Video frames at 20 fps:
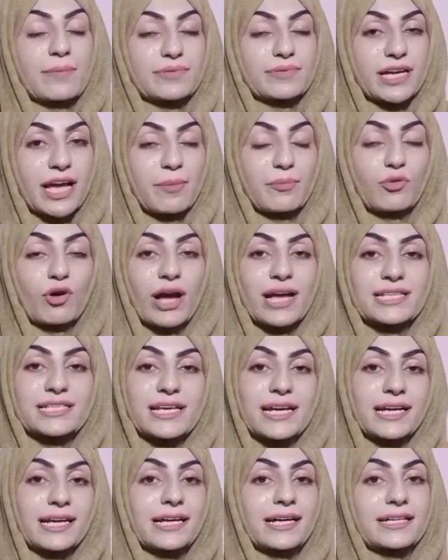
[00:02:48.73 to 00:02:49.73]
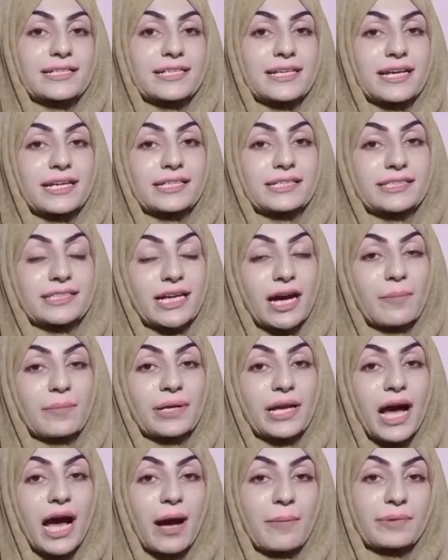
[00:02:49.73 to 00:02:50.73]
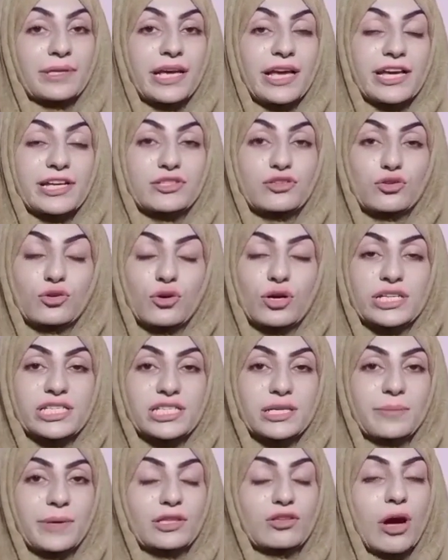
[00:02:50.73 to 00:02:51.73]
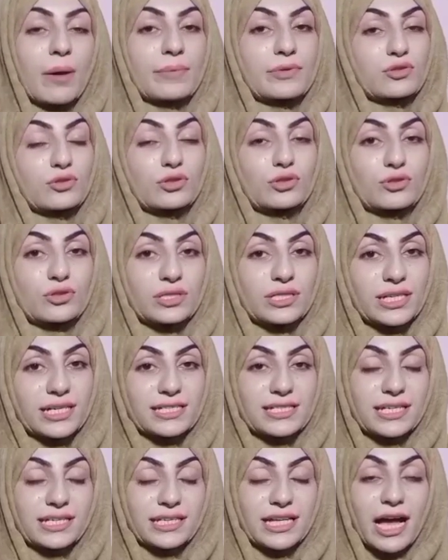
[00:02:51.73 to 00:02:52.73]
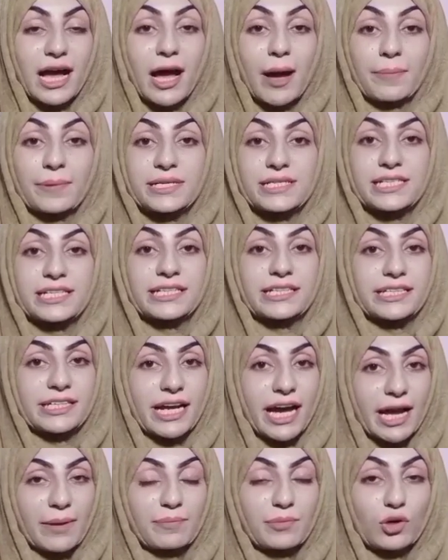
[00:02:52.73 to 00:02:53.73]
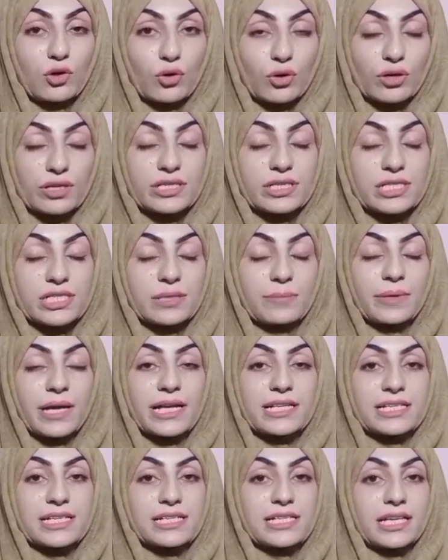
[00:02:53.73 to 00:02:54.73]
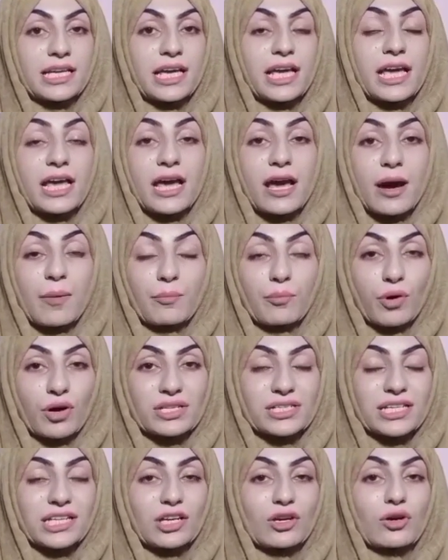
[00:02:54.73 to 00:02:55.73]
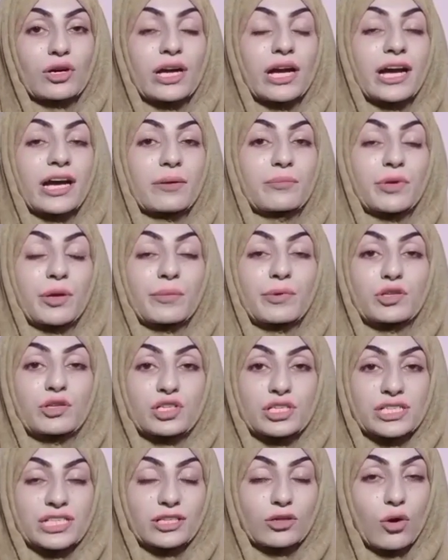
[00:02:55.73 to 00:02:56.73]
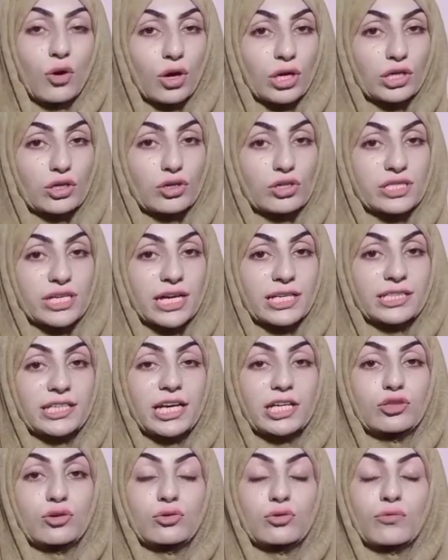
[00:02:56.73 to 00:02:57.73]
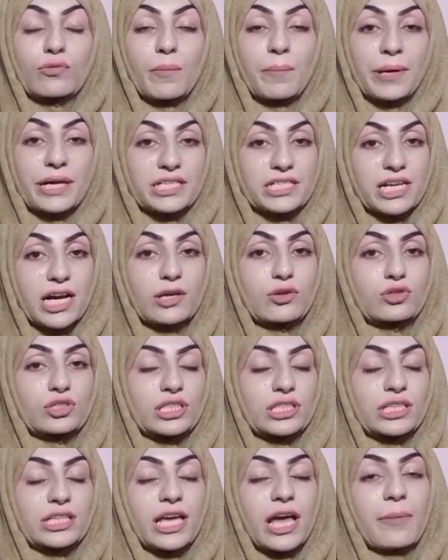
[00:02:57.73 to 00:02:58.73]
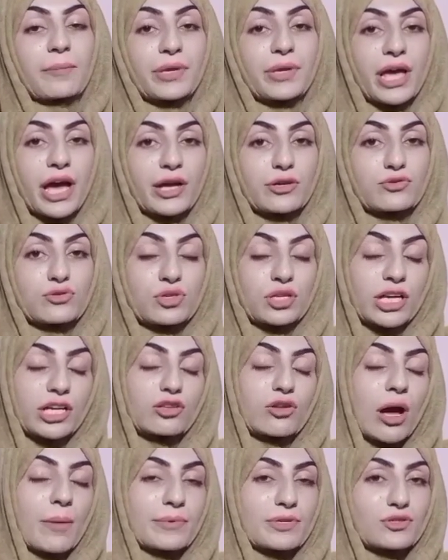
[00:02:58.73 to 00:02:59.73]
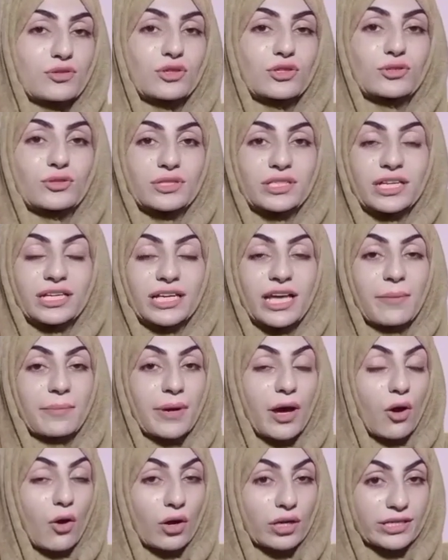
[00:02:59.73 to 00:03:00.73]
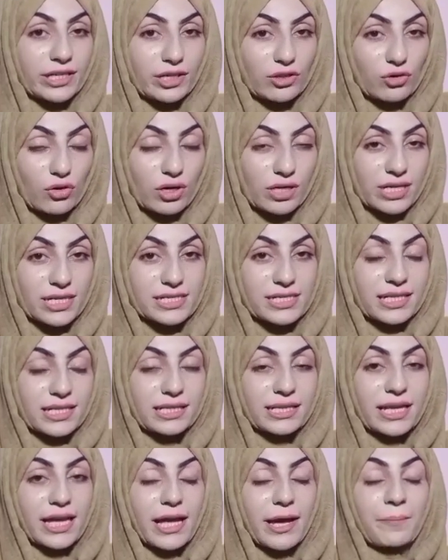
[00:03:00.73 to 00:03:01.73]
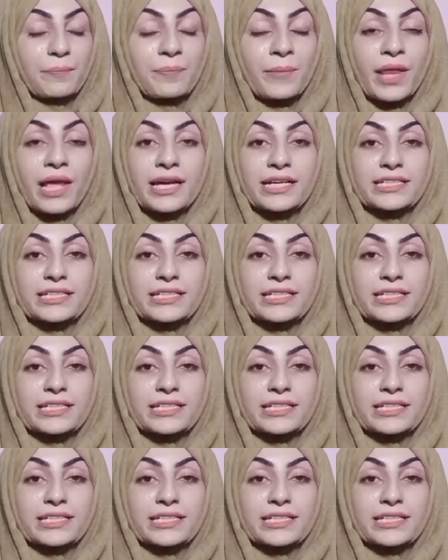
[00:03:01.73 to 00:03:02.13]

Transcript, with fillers: आप चाहे बॉयज़ हैं गर्ल्स हैं या फिर आपकी एज कोई सी भी है तो आप इसको यूज़ कर सकते हैं आपकी स्किन टाइप कोई सी भी है जैसे कि बहुत ज़्यादा लोग गर्मियों में उनकी स्किन ऑयली हो जाती है तो वो परेशान हो जाते हैं कि हम क्या यूज़ करें तो आप इसको यूज़ करके अपना ऑयल कंट्रोल कर सकते हैं